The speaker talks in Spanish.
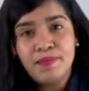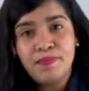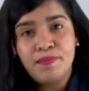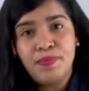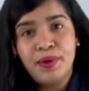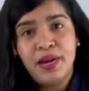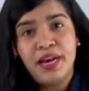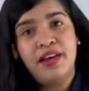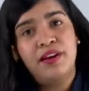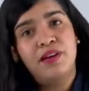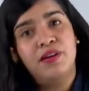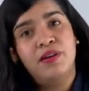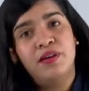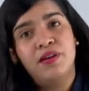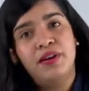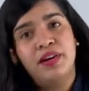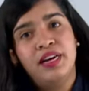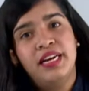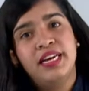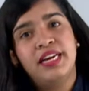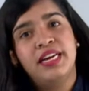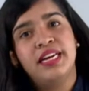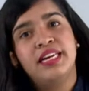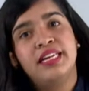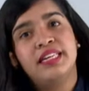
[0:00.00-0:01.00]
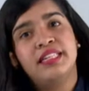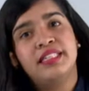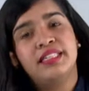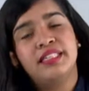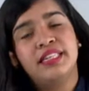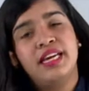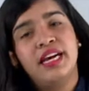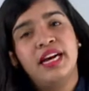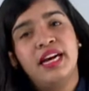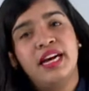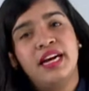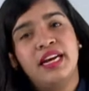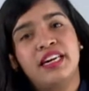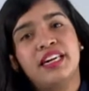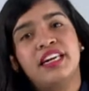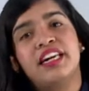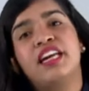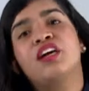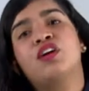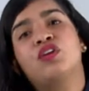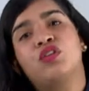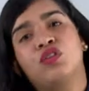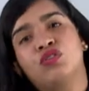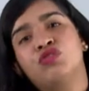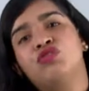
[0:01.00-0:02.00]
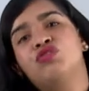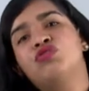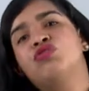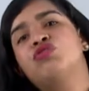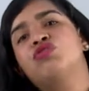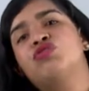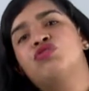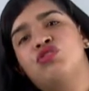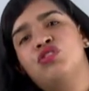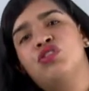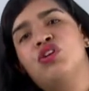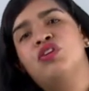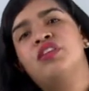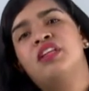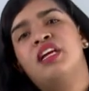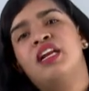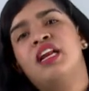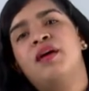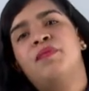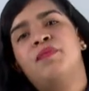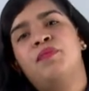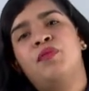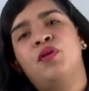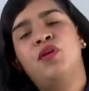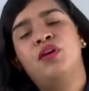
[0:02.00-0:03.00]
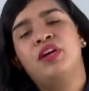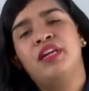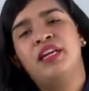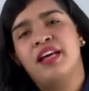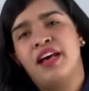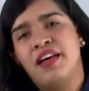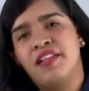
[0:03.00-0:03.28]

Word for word: Pero esa reconstrucción de la polis,